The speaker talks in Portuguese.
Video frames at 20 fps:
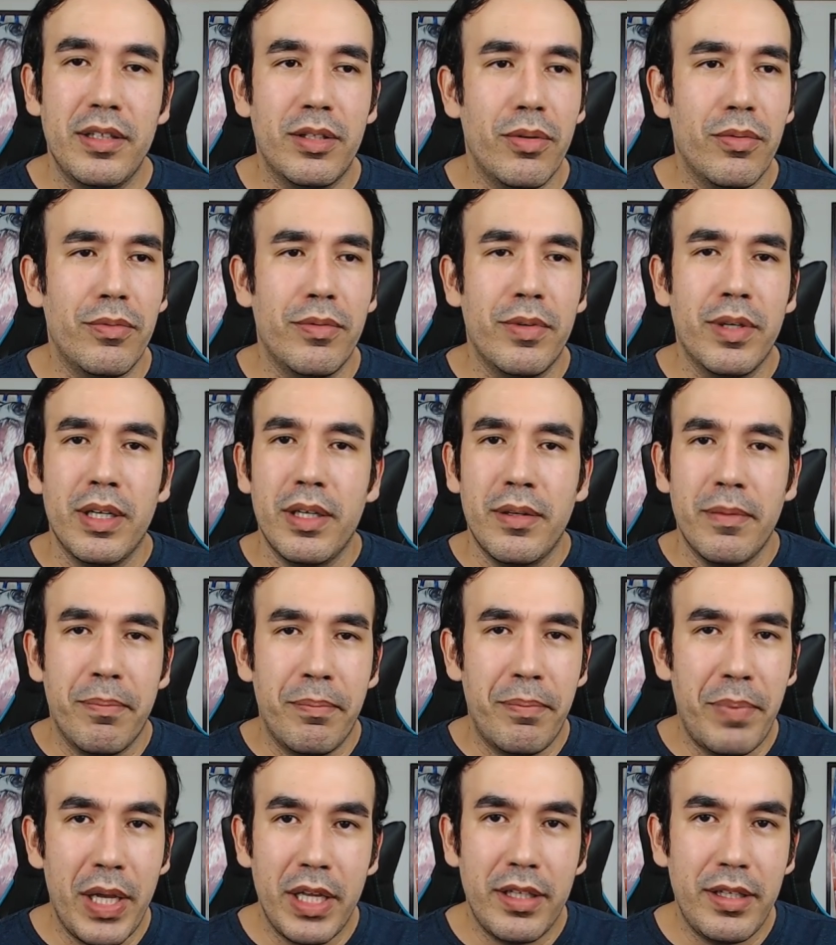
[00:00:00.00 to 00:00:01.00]
Então,
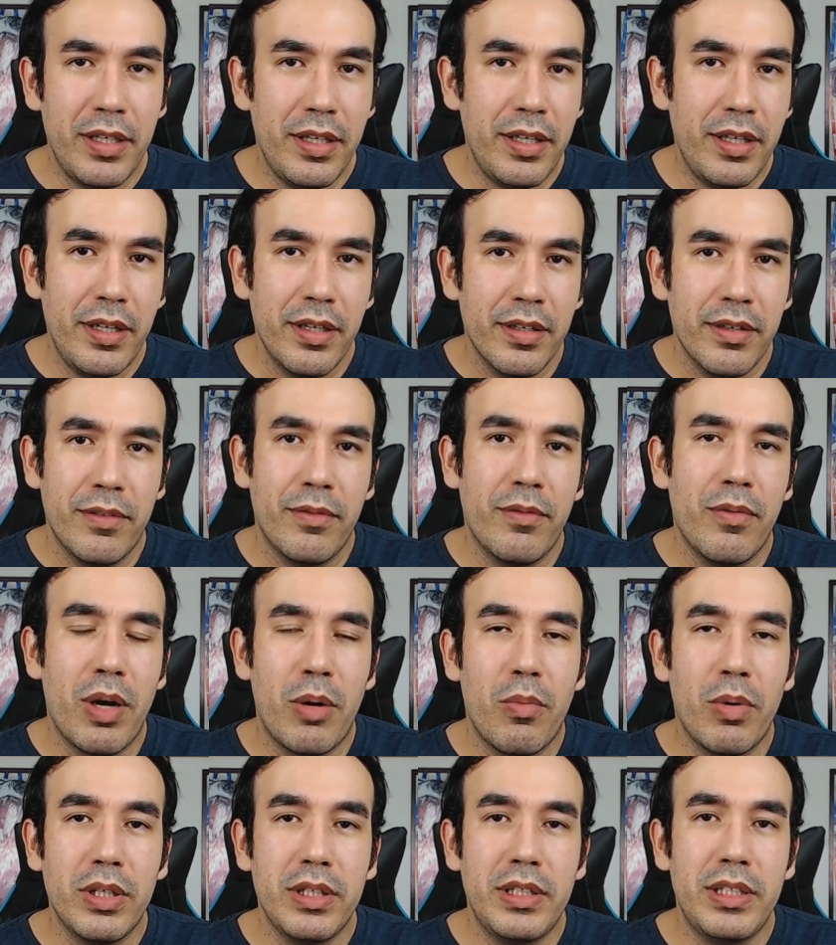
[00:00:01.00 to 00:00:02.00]
perdi
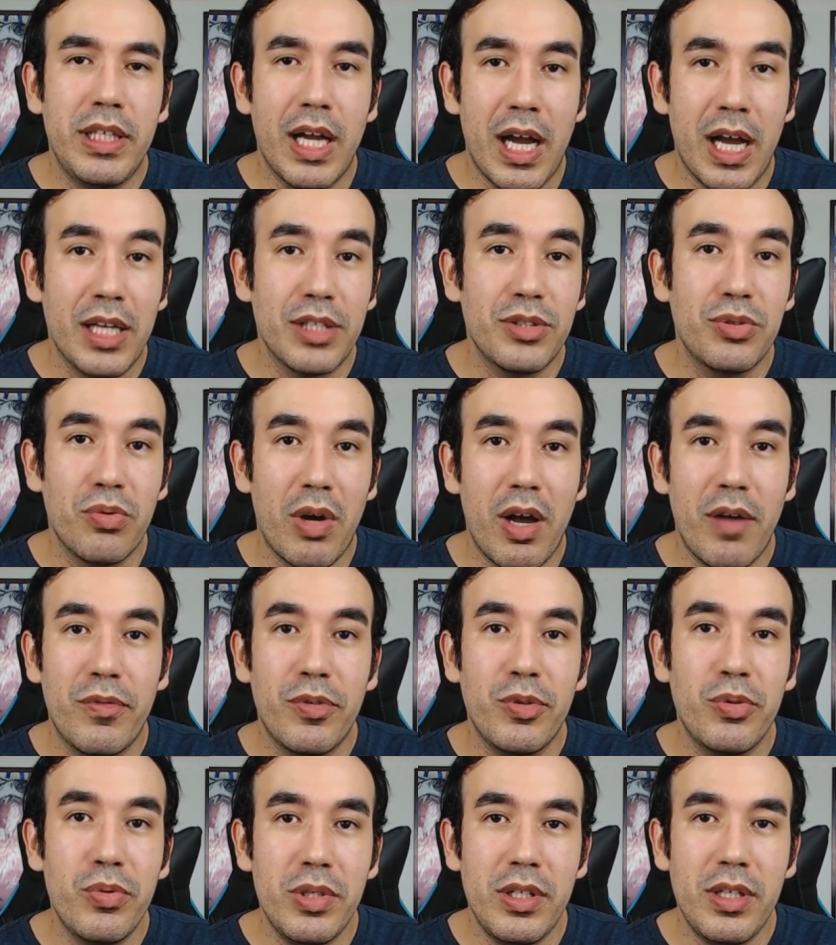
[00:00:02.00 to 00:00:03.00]
uma quantia
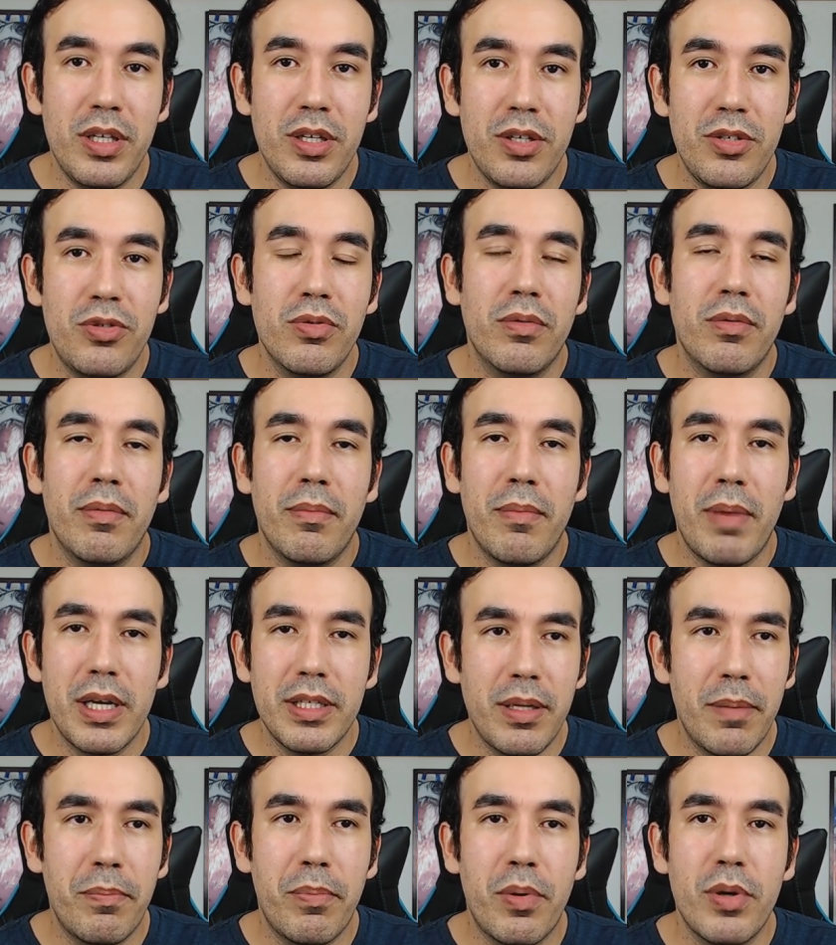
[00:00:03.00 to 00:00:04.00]
razoável no início,
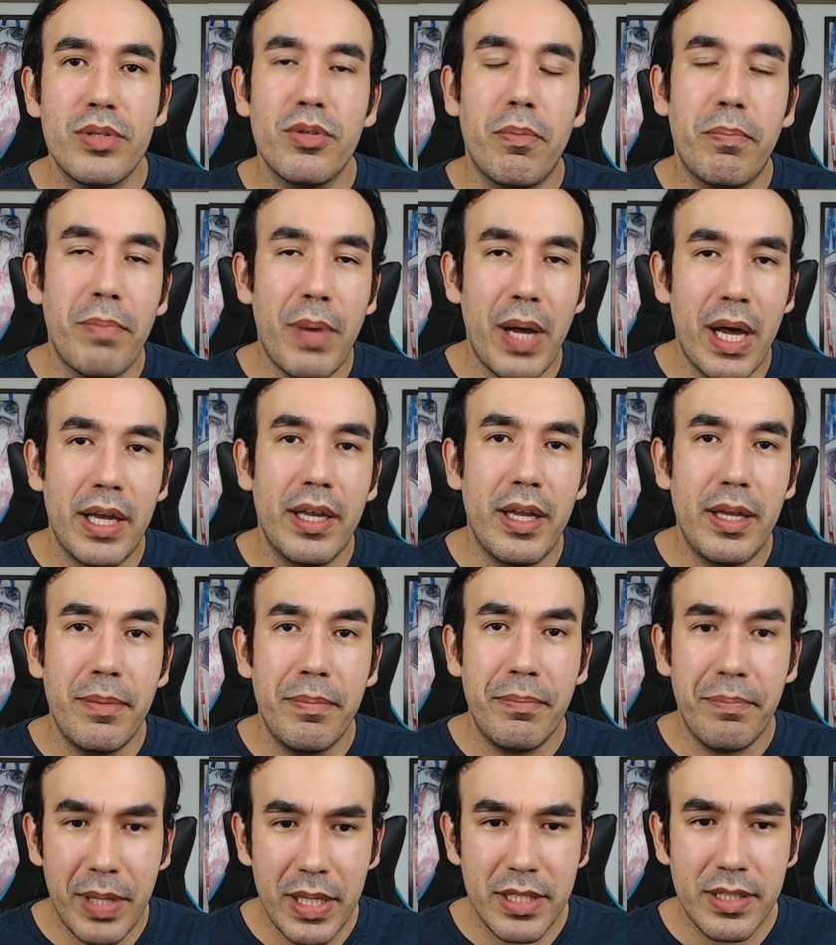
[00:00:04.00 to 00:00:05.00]
mas depois eu
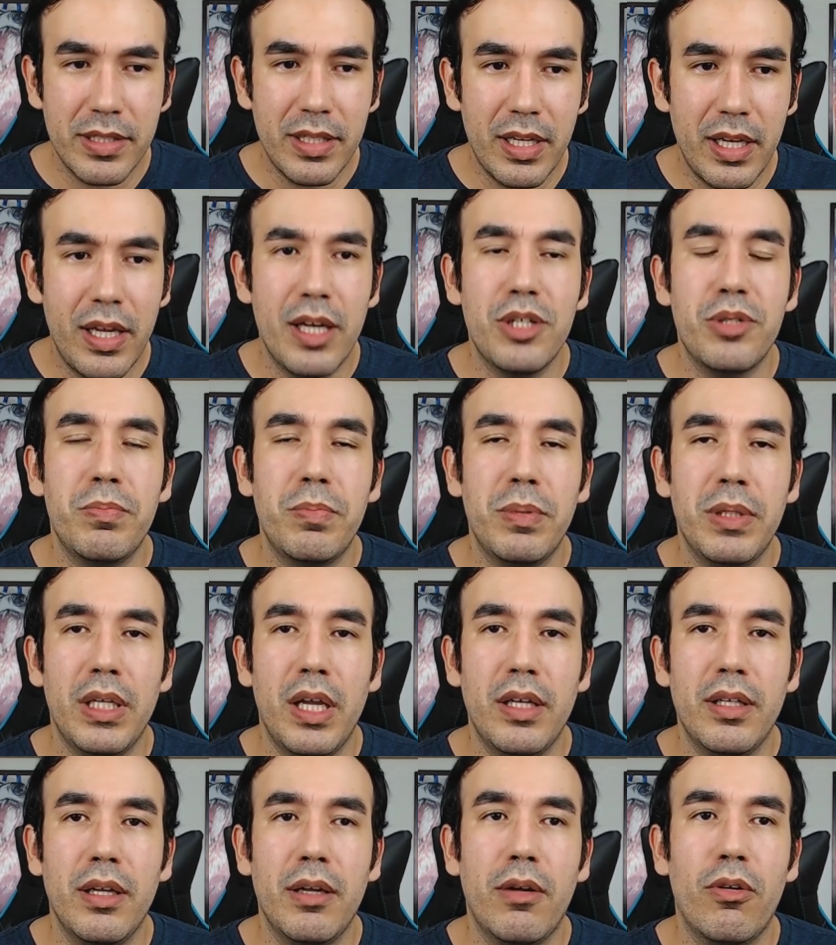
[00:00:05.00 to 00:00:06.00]
parei, pensei,
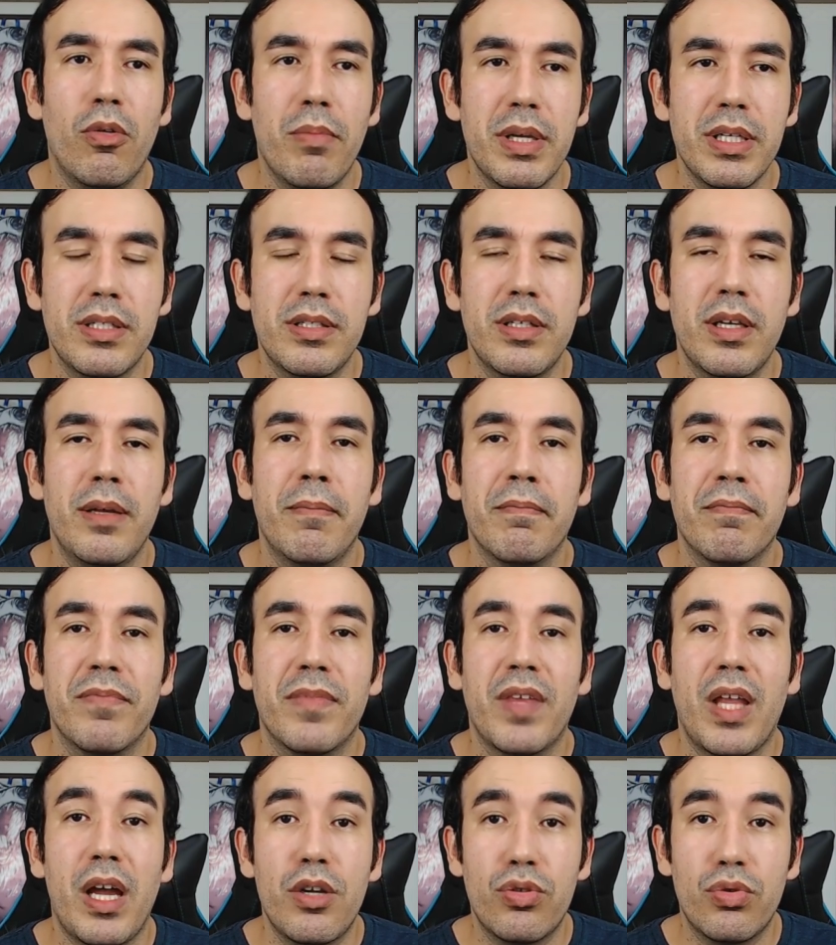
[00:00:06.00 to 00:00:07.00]
respirei, né?
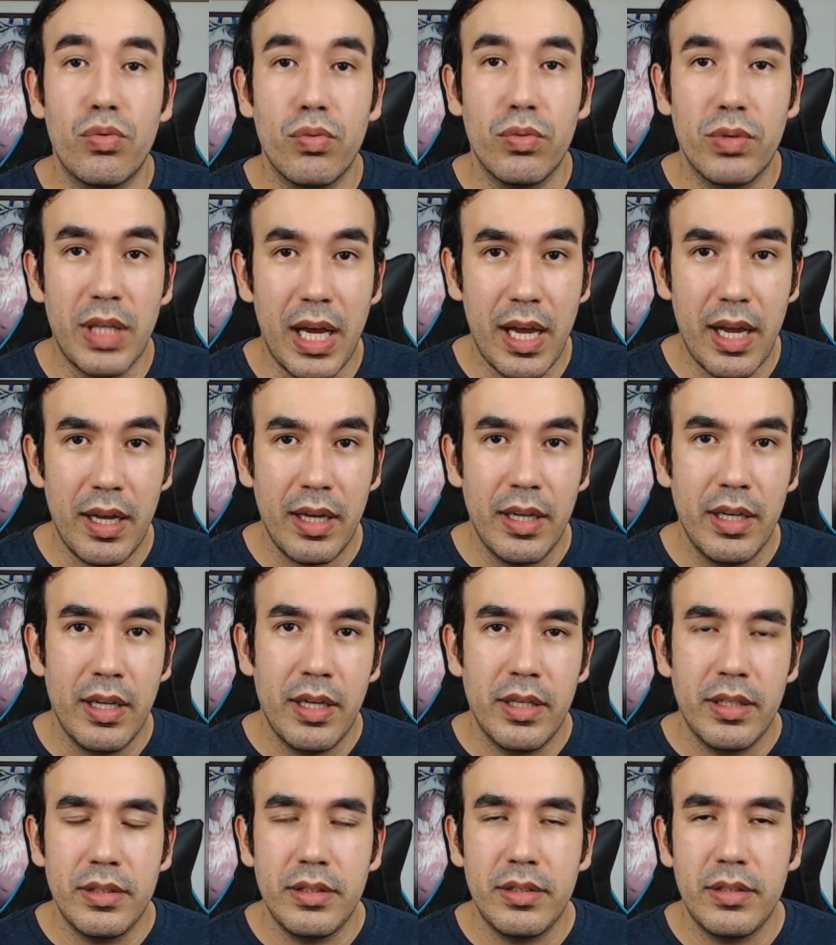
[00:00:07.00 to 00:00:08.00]
Comecei a
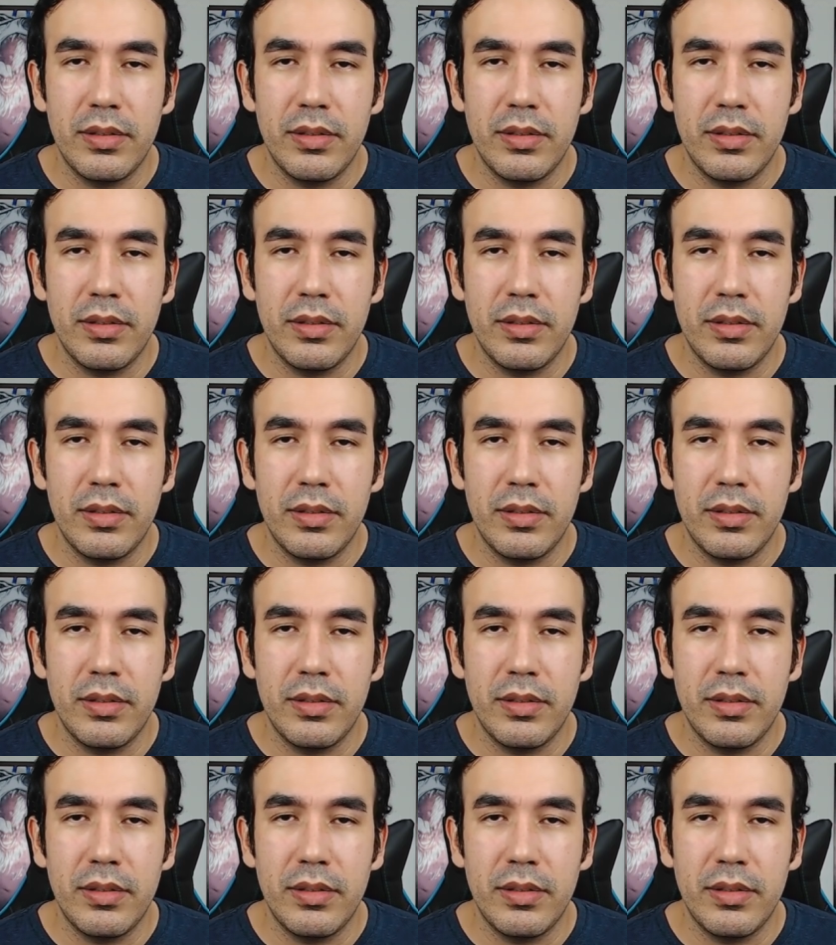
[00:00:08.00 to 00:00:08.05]
estudar